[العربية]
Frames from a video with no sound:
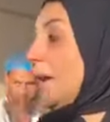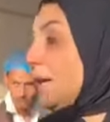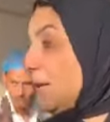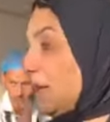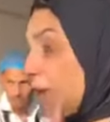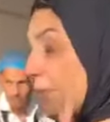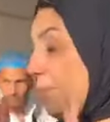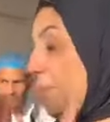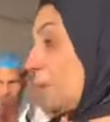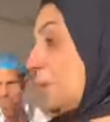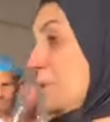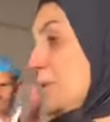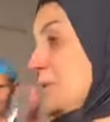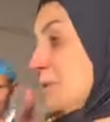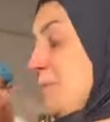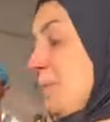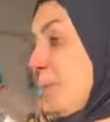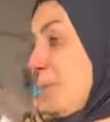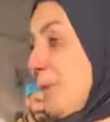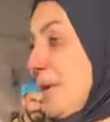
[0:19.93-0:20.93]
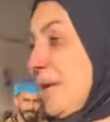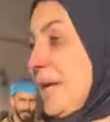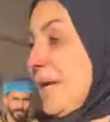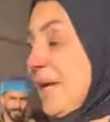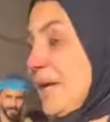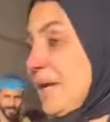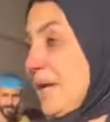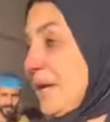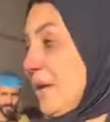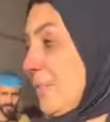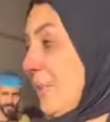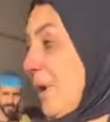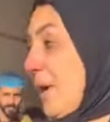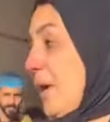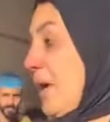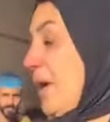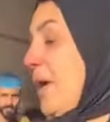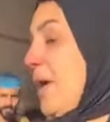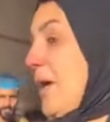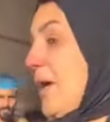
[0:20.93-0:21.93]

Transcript: اكل البيت قسما بالله يعني انا ما